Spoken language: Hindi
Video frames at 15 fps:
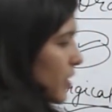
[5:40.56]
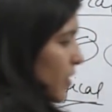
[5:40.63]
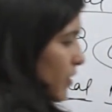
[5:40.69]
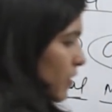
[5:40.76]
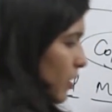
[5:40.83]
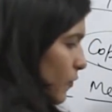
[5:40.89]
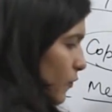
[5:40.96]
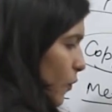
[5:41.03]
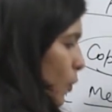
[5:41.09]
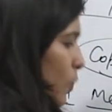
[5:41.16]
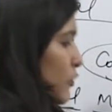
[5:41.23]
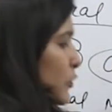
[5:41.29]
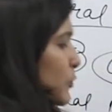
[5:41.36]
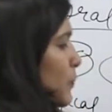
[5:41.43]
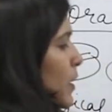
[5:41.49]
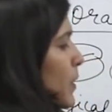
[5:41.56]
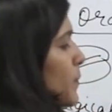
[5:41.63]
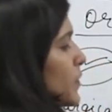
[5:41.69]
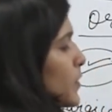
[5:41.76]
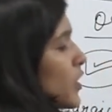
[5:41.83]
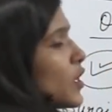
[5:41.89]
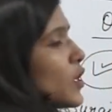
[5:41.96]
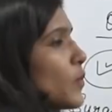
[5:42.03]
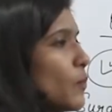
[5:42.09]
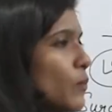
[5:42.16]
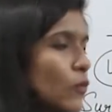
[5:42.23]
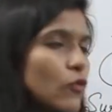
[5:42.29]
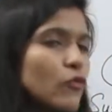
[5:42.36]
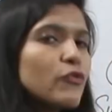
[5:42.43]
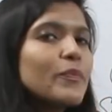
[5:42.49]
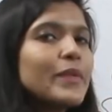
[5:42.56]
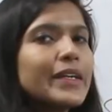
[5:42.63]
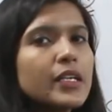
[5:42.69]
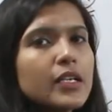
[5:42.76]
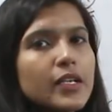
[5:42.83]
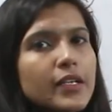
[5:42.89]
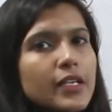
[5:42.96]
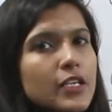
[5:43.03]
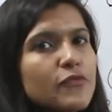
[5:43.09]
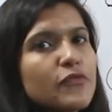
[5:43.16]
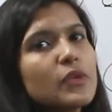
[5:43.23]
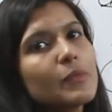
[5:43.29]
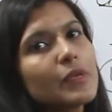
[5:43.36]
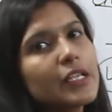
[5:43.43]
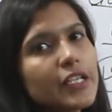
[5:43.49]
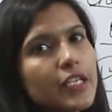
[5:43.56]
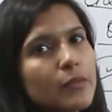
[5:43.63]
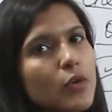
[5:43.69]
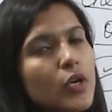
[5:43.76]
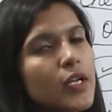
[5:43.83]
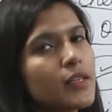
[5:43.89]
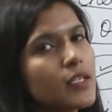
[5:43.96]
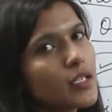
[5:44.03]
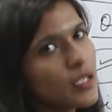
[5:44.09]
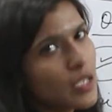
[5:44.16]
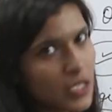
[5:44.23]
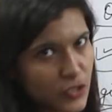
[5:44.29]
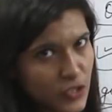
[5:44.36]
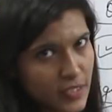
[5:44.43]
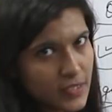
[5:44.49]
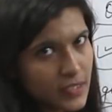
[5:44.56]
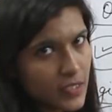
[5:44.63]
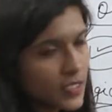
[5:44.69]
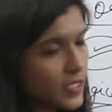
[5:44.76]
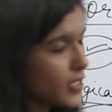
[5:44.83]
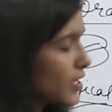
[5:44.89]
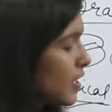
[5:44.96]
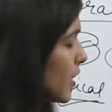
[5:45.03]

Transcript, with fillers: के अंदर वो स्पर्म्स मूवमेंट करके फीमेल की बॉडी तक ना जा सके